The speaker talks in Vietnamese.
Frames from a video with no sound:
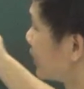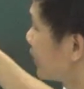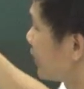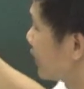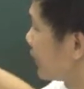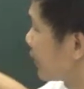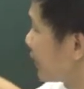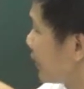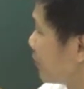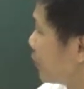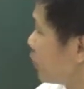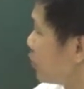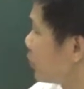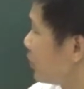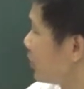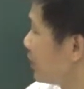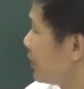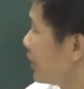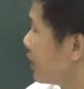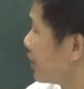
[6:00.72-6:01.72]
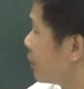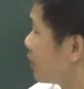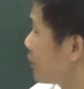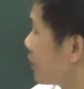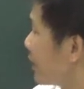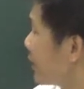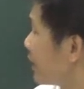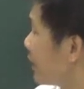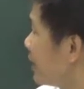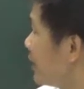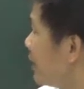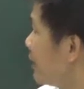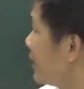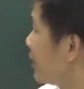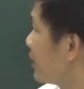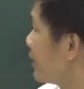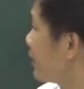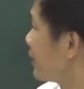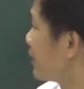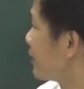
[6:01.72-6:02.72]
các em chú ý là lúc này cái
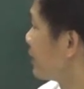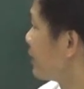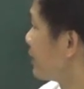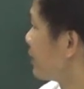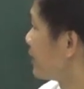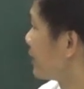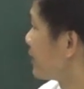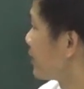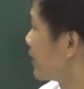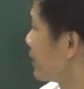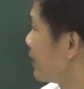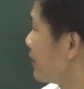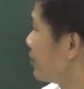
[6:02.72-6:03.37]
à, cái